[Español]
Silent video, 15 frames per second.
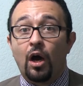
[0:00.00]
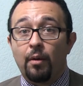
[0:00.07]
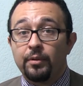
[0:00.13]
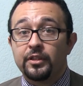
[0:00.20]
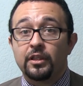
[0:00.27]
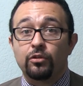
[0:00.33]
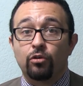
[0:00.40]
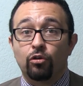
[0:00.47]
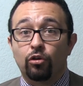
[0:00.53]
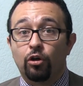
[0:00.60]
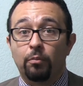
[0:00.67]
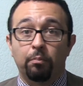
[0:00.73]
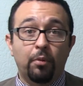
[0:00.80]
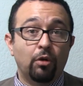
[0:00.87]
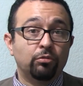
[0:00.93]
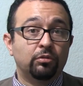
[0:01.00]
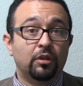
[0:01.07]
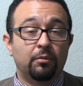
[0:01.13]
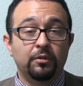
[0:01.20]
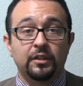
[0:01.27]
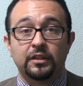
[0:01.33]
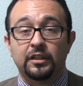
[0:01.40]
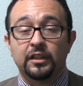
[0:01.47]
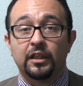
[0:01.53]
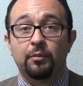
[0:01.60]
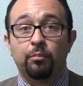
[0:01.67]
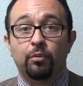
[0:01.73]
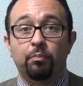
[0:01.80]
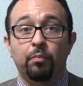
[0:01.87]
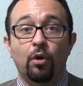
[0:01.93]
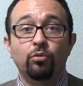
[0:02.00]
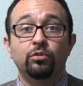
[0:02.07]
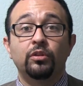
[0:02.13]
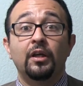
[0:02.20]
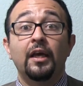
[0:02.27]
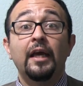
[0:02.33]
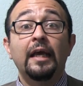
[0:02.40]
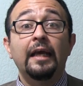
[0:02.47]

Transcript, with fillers: a veces Hong Kong Post, a veces Singapore Post,